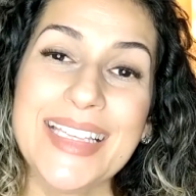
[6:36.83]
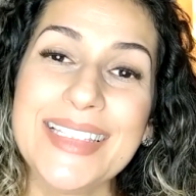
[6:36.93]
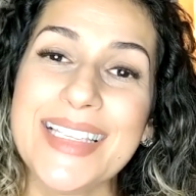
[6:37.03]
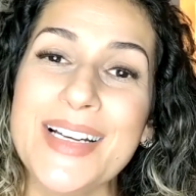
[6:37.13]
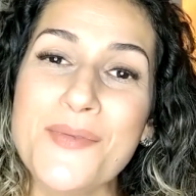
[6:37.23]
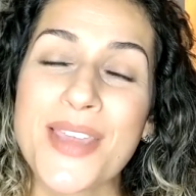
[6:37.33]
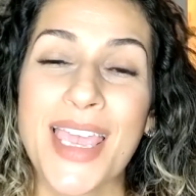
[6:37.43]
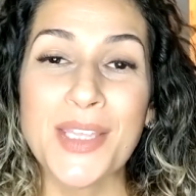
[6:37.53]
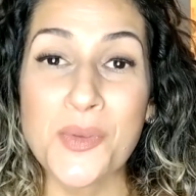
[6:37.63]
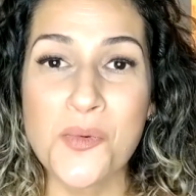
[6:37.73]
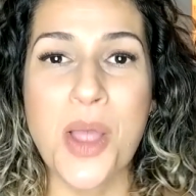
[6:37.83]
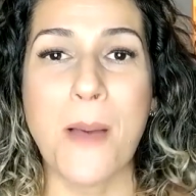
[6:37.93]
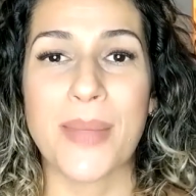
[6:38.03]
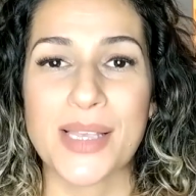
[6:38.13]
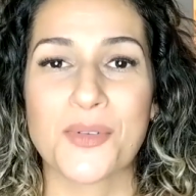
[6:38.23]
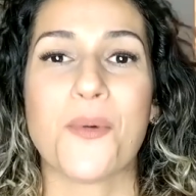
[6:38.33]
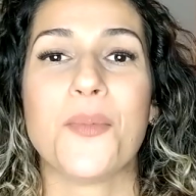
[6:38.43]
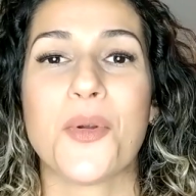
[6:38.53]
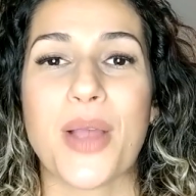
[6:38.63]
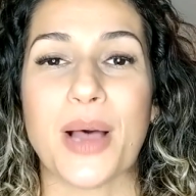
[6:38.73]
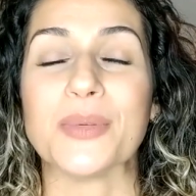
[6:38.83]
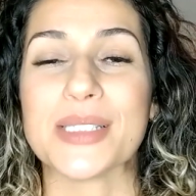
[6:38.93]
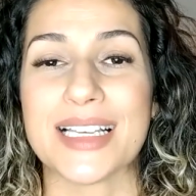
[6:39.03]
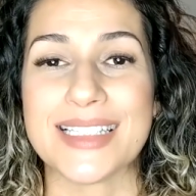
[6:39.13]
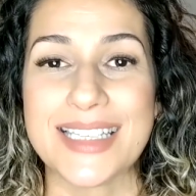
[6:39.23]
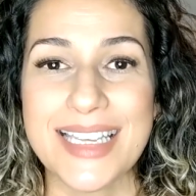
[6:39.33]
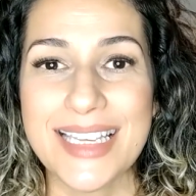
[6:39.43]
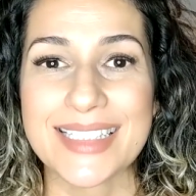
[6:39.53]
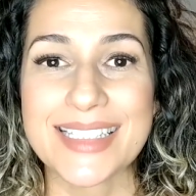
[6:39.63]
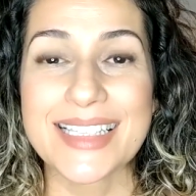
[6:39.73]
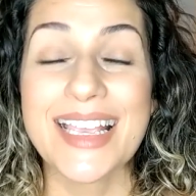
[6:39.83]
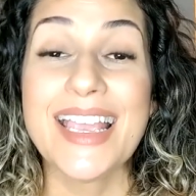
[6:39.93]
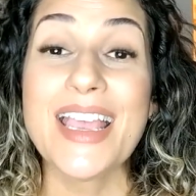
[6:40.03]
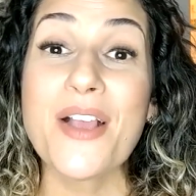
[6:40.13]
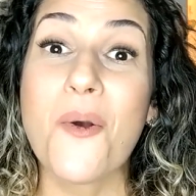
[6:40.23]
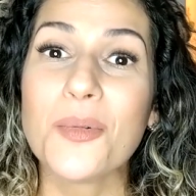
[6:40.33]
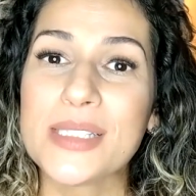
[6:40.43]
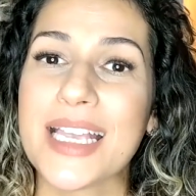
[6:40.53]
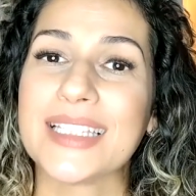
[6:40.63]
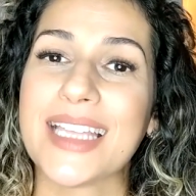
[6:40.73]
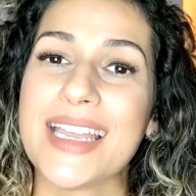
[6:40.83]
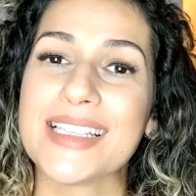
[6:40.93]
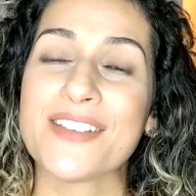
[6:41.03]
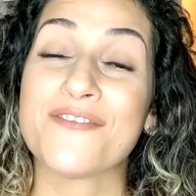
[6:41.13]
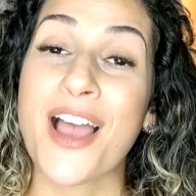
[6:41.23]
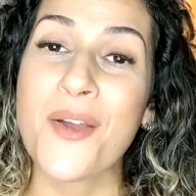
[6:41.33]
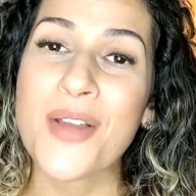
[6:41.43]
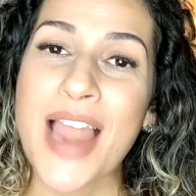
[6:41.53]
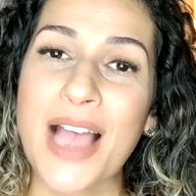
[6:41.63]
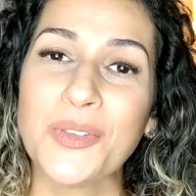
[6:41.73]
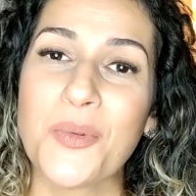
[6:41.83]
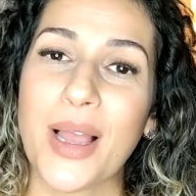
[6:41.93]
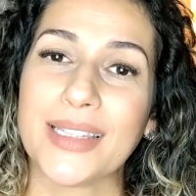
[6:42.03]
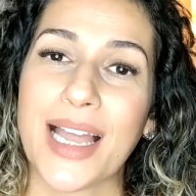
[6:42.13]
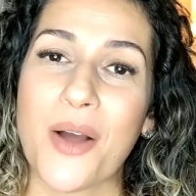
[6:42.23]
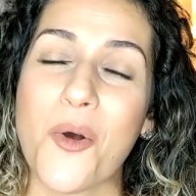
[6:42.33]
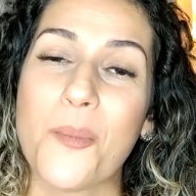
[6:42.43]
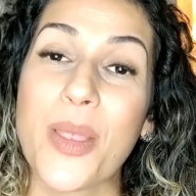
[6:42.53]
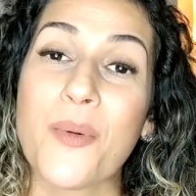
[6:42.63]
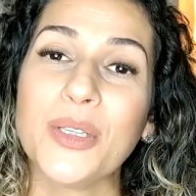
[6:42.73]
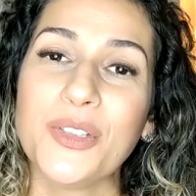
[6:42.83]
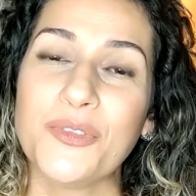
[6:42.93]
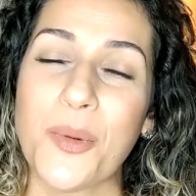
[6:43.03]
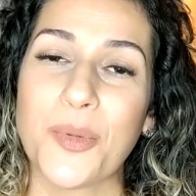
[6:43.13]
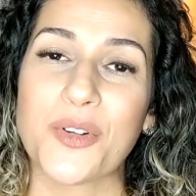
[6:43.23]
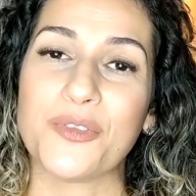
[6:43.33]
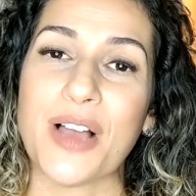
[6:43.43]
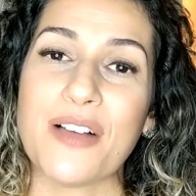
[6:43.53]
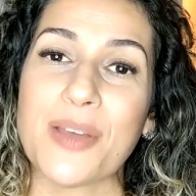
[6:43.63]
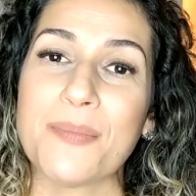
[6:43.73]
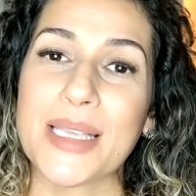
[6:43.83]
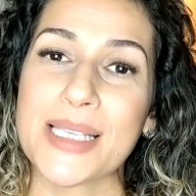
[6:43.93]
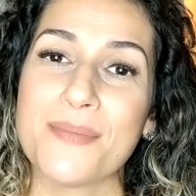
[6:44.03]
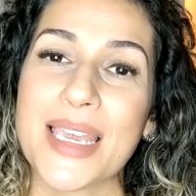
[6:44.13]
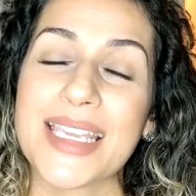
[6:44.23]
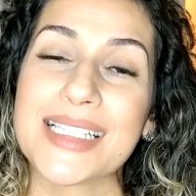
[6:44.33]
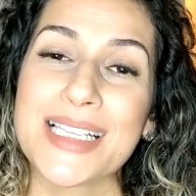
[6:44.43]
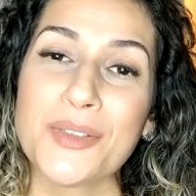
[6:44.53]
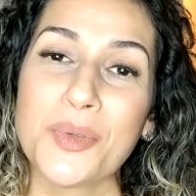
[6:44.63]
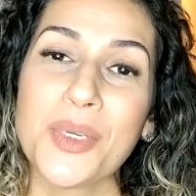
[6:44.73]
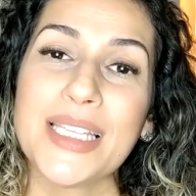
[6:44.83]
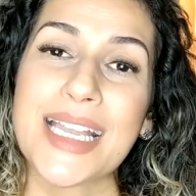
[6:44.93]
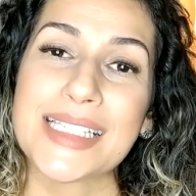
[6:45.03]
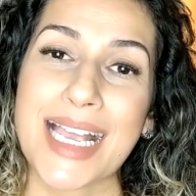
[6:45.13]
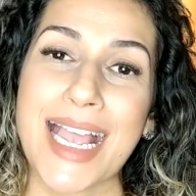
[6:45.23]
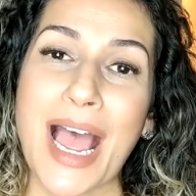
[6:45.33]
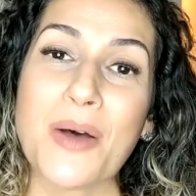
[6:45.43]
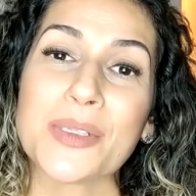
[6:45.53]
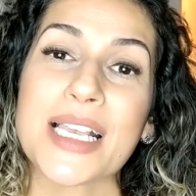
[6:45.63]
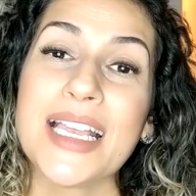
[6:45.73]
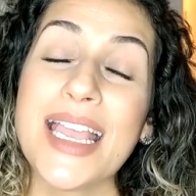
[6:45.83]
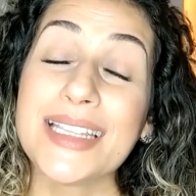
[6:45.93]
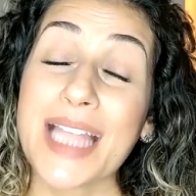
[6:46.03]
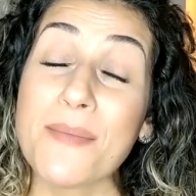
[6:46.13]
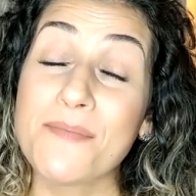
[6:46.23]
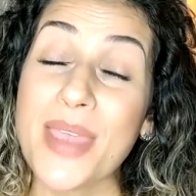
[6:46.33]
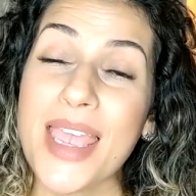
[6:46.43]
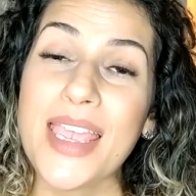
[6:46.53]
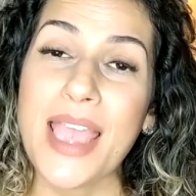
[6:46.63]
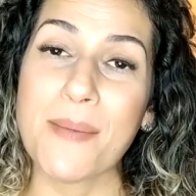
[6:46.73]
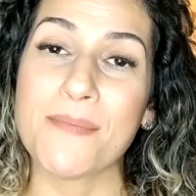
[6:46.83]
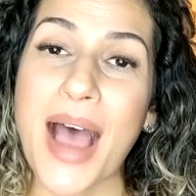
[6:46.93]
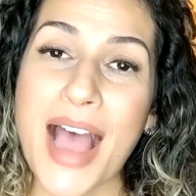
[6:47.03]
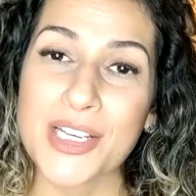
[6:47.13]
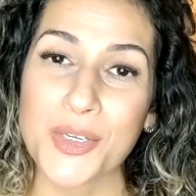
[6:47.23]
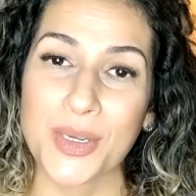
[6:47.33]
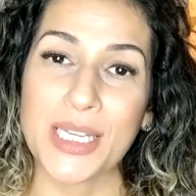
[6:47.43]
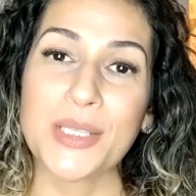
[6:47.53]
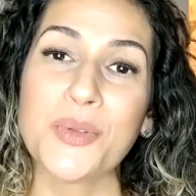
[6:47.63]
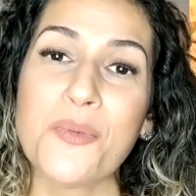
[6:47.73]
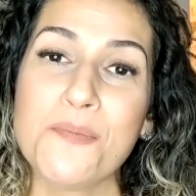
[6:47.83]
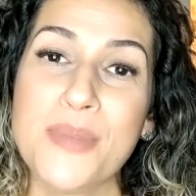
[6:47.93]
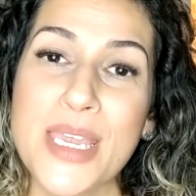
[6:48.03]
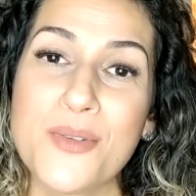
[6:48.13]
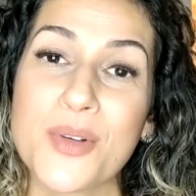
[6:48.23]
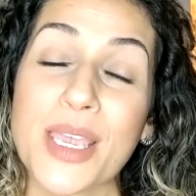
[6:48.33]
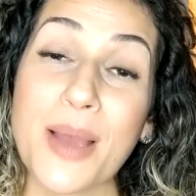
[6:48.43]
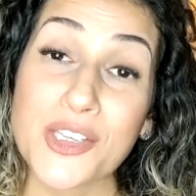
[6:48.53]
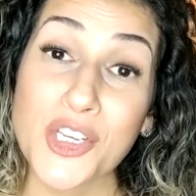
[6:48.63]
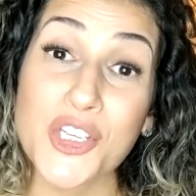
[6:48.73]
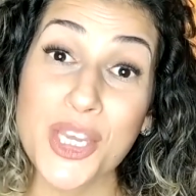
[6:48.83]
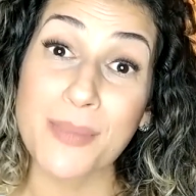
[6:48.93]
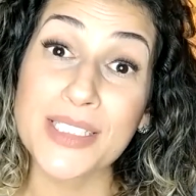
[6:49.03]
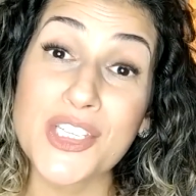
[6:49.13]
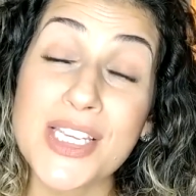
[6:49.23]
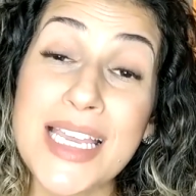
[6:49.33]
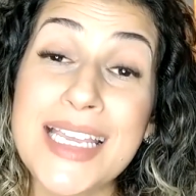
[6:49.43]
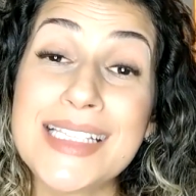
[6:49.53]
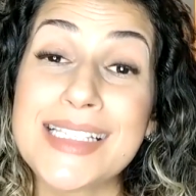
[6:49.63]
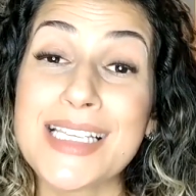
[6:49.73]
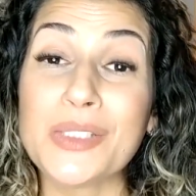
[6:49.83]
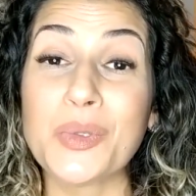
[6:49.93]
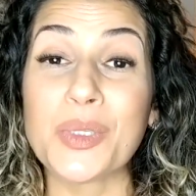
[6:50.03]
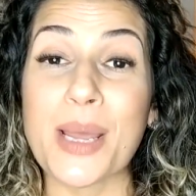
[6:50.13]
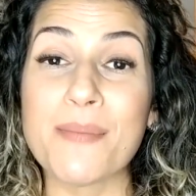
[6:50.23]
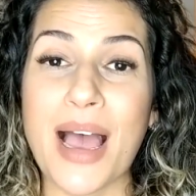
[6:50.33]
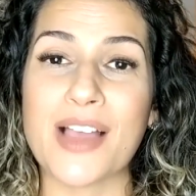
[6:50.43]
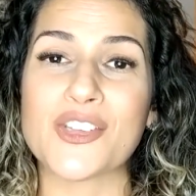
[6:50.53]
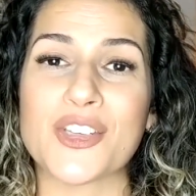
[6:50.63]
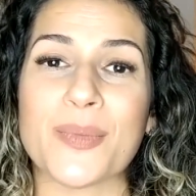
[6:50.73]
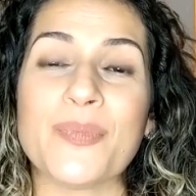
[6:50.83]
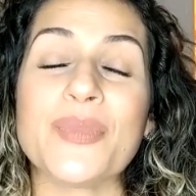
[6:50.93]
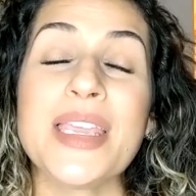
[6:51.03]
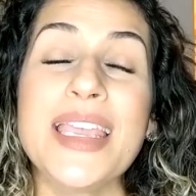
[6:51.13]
Então, quem nunca mais comprou calça jeans, com certeza vai olhar no guarda-roupa e quando eu for provar, vai perceber que a cintura dessa calça está bem abaixo ali do umbigo, que a gente chama de cintura baixa.